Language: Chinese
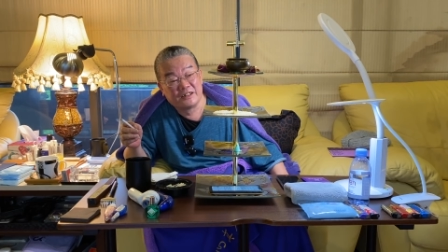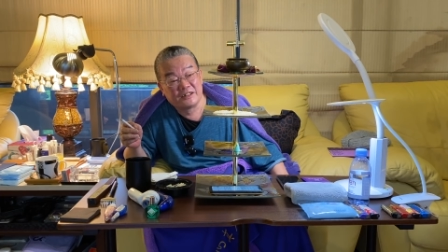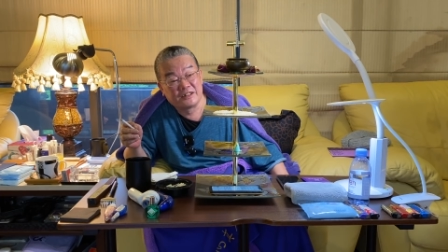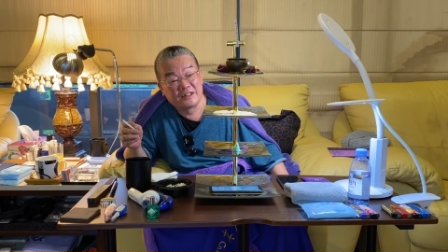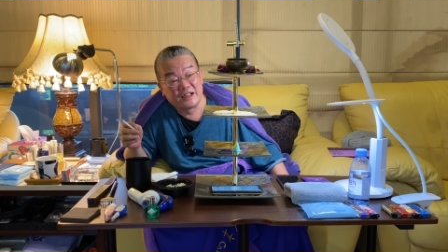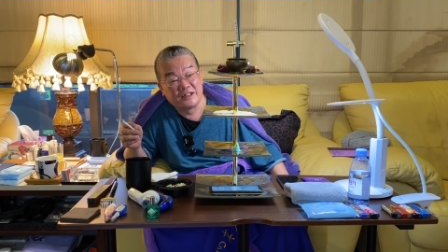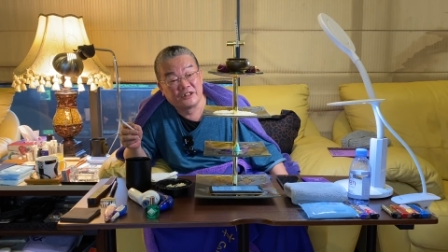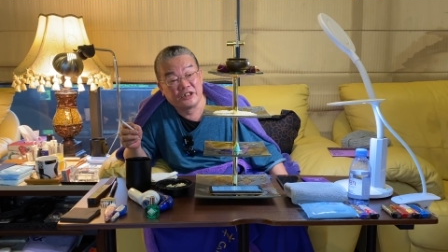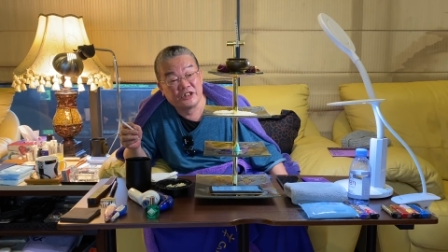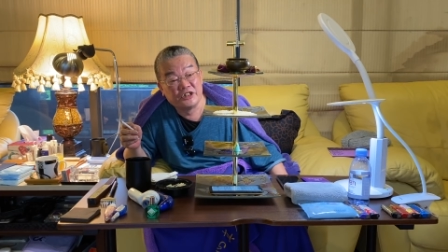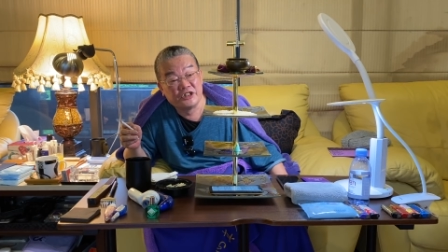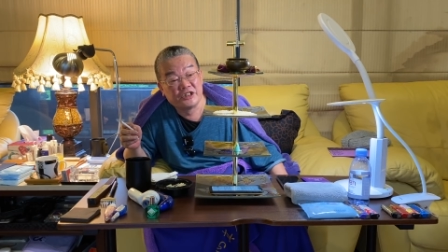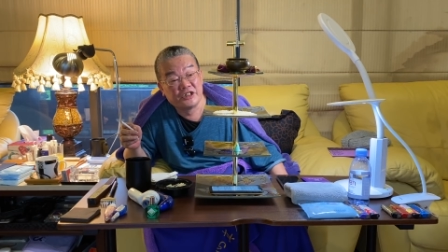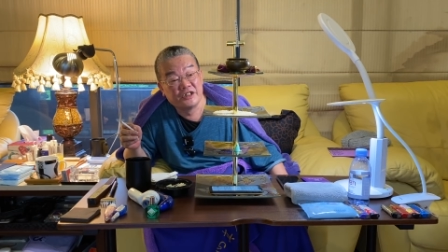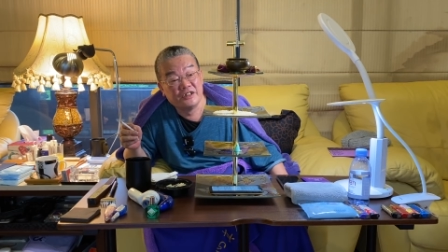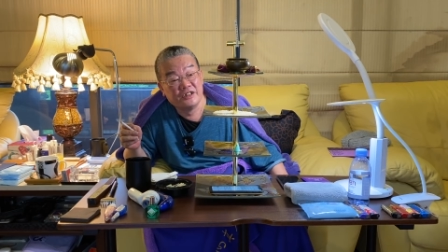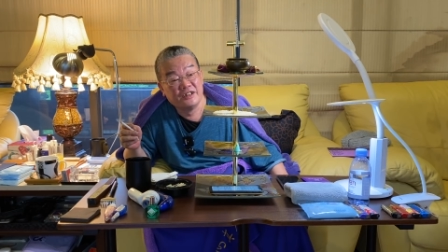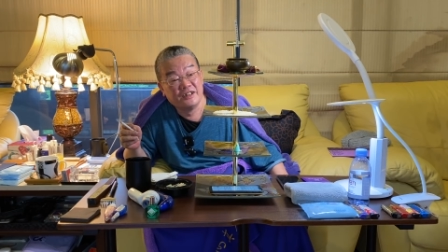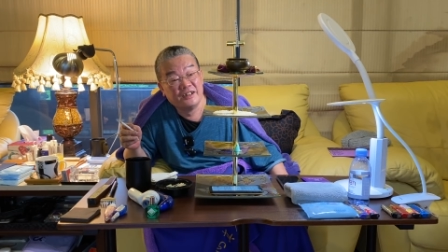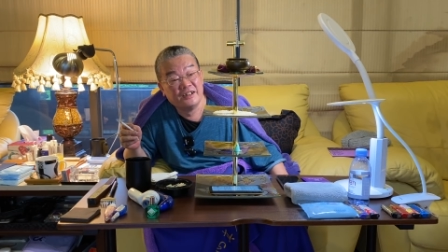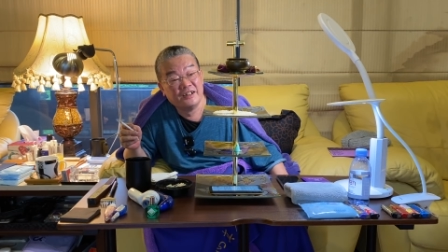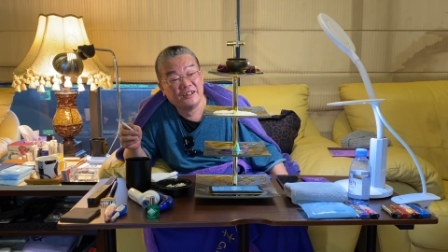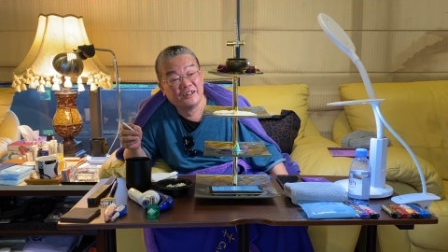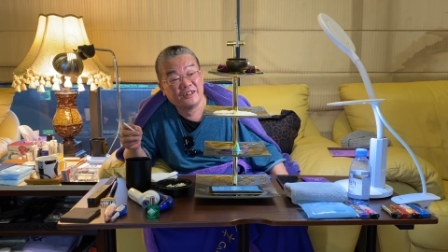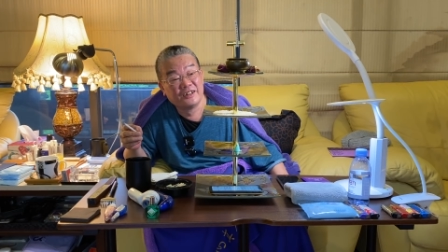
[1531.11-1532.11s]
张庭新，
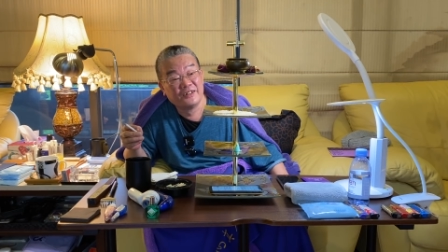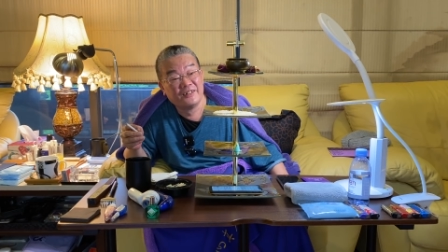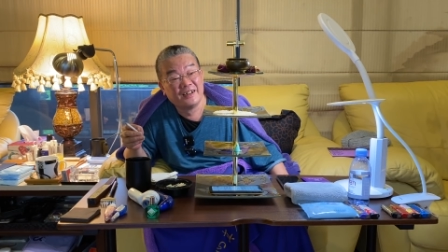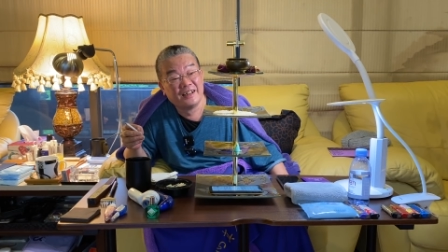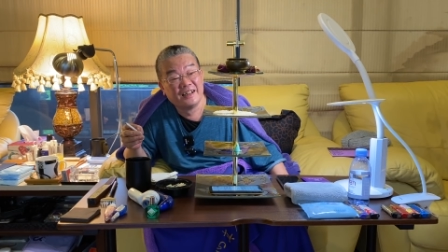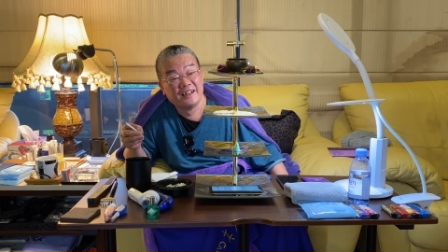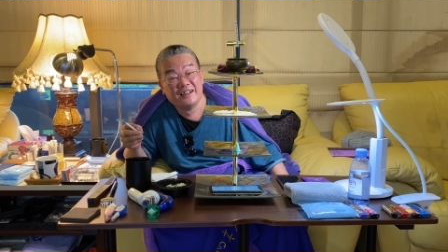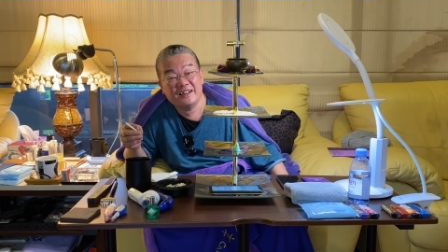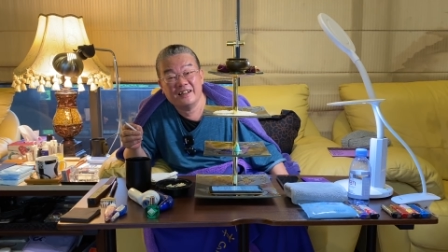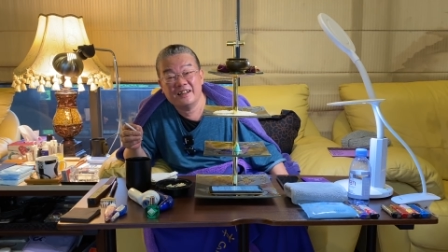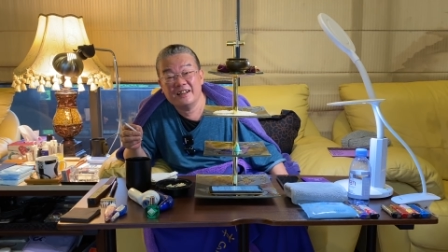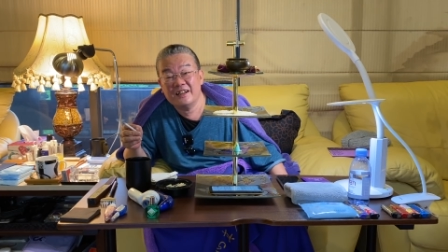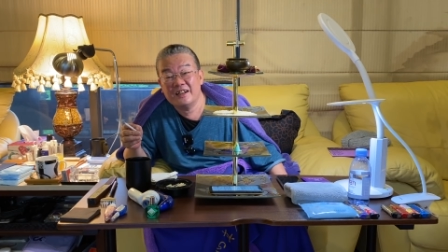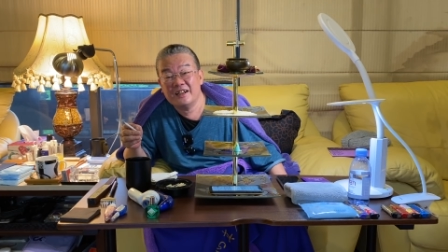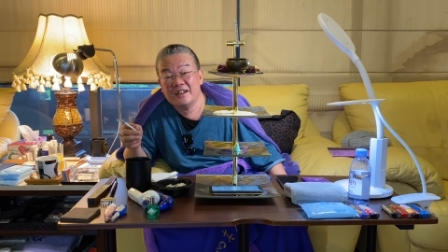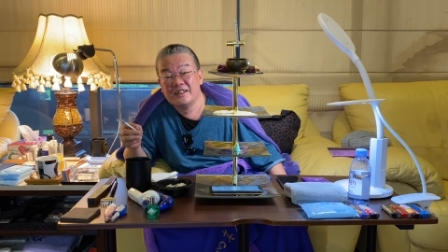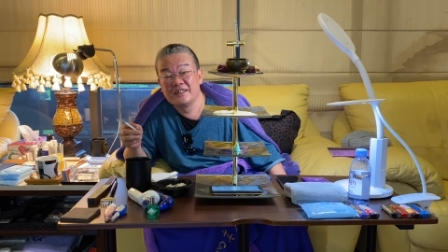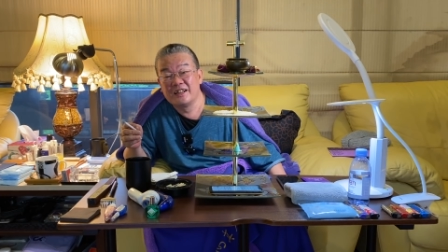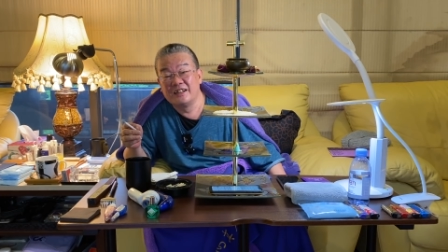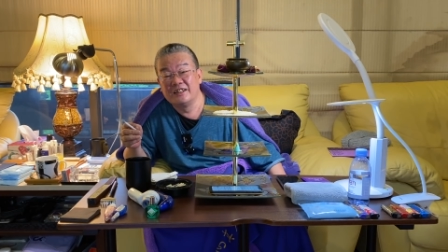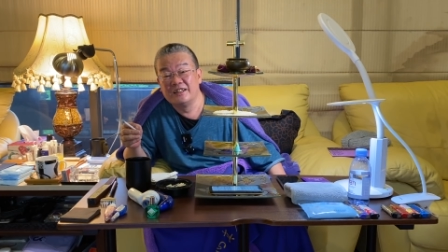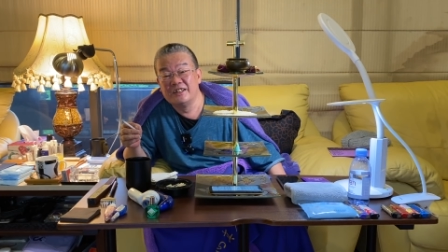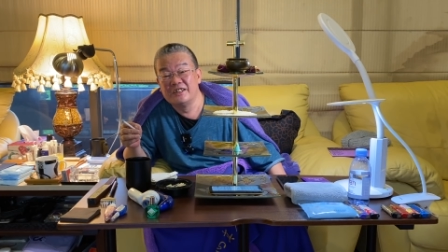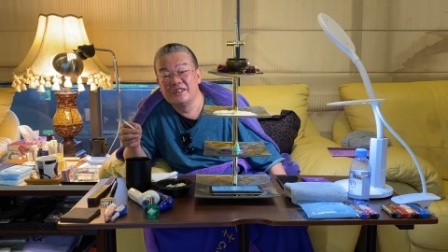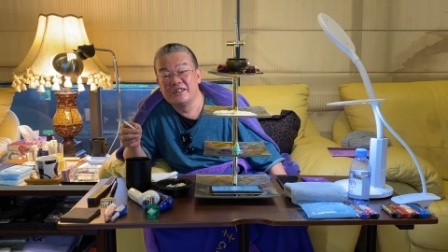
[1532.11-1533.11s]
对不对？
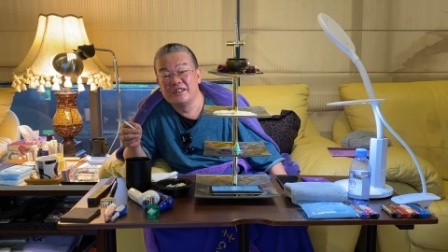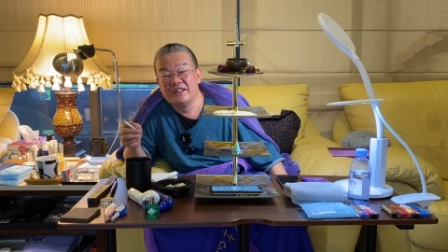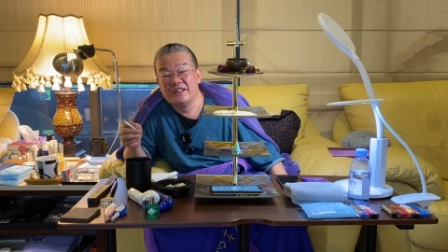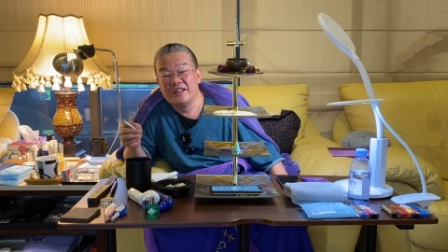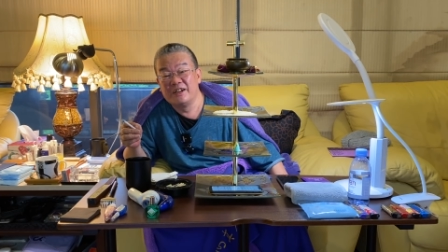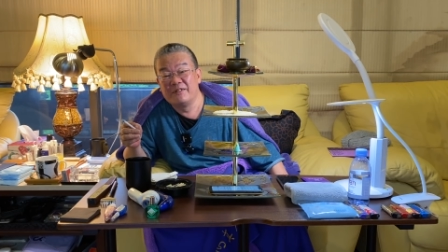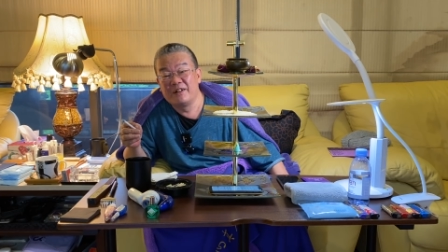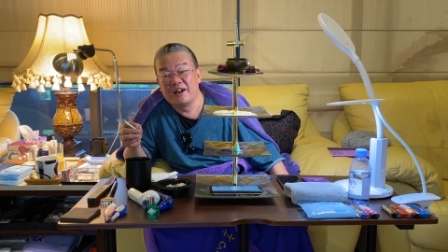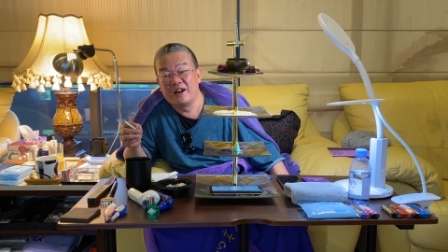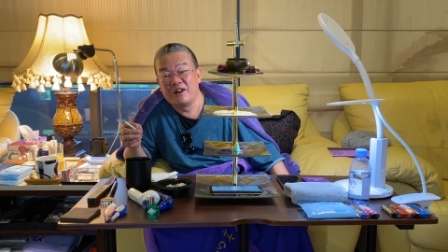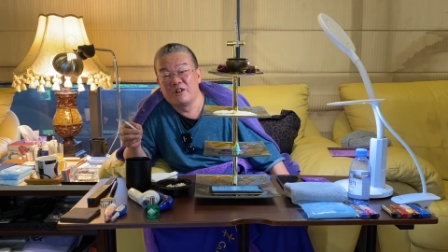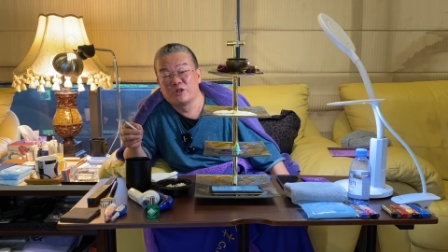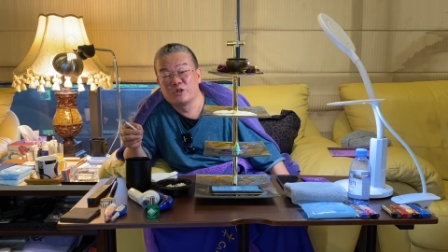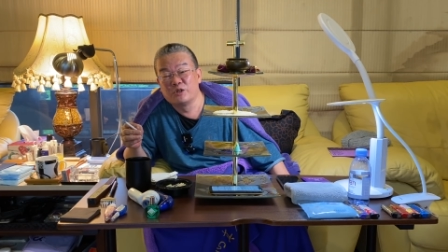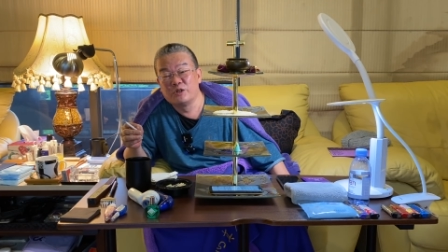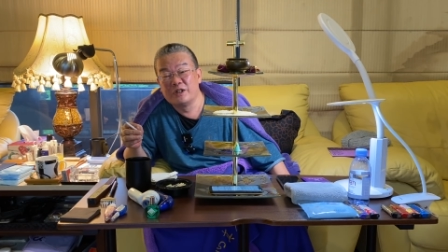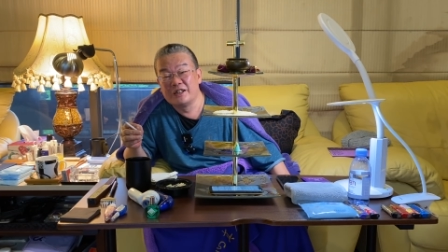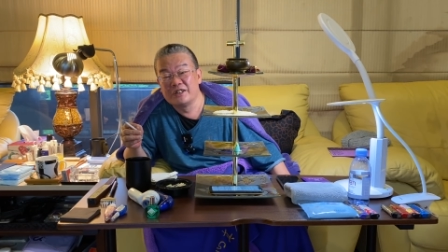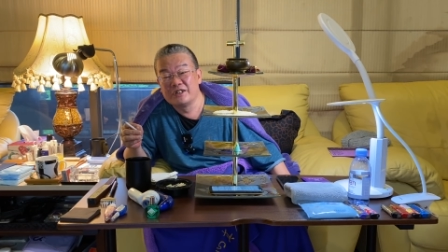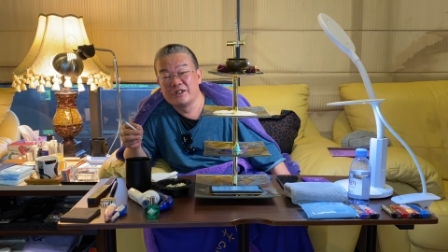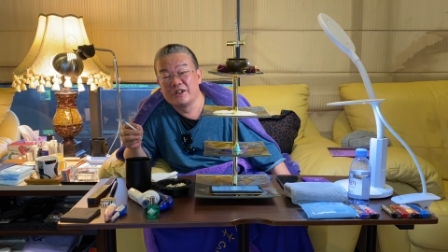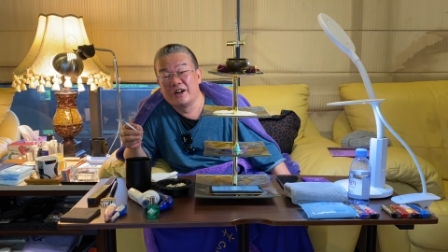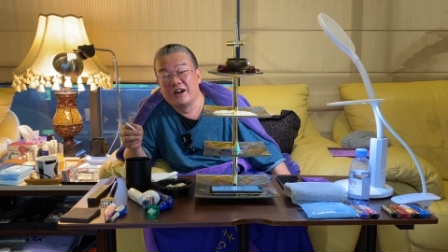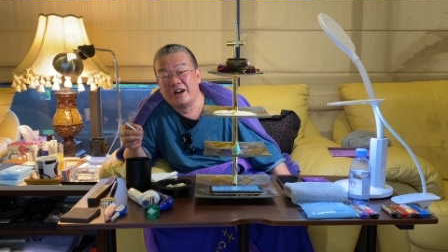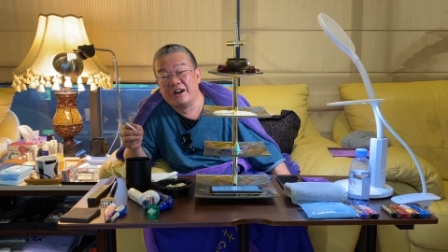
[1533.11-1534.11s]
张庭新，你要不要告诉他
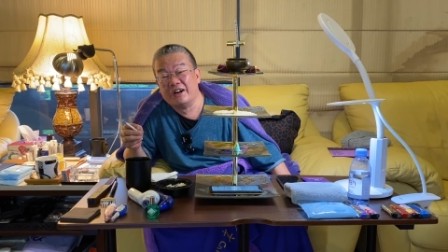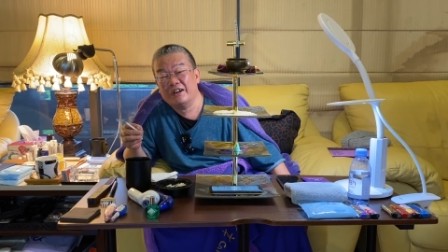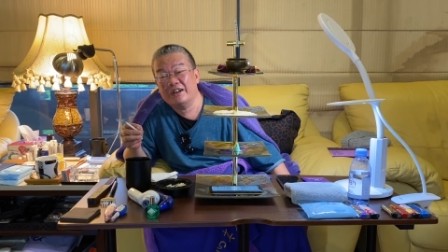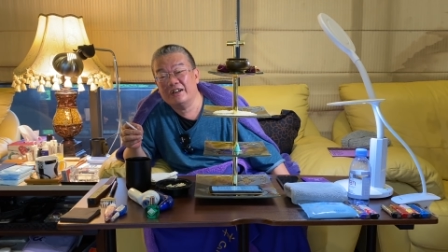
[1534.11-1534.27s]
就好。